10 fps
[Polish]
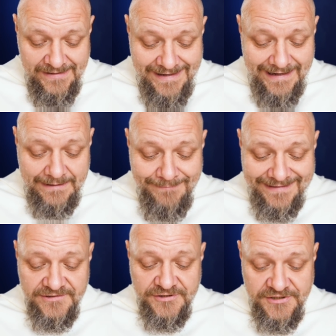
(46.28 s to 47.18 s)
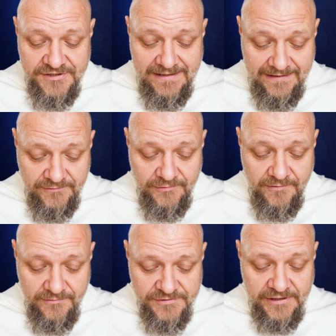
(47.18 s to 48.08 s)
Jak patrzeć na
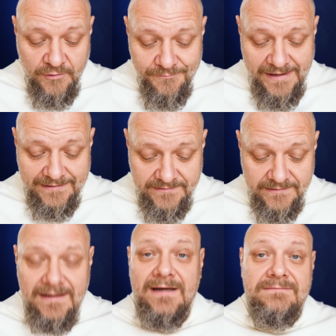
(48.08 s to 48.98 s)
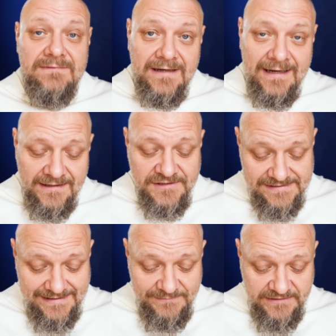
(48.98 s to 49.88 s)
to, że kobiety, ale
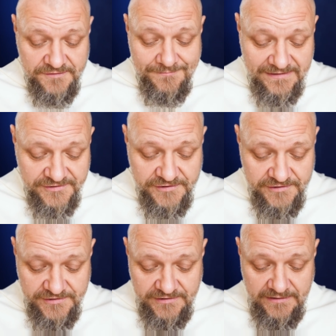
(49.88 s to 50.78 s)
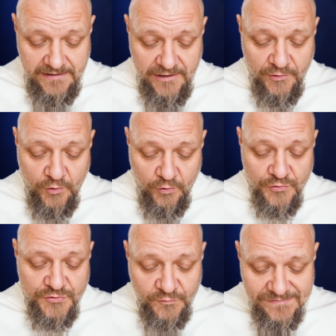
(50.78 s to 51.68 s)
czasami też mężczyźni,
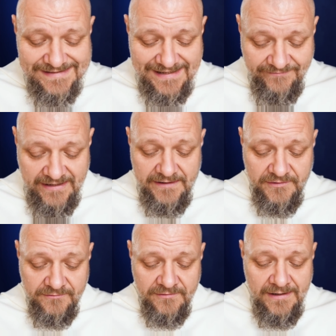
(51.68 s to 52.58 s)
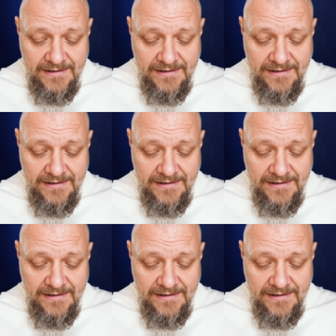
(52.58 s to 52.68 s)
kogoś uzdrawiają,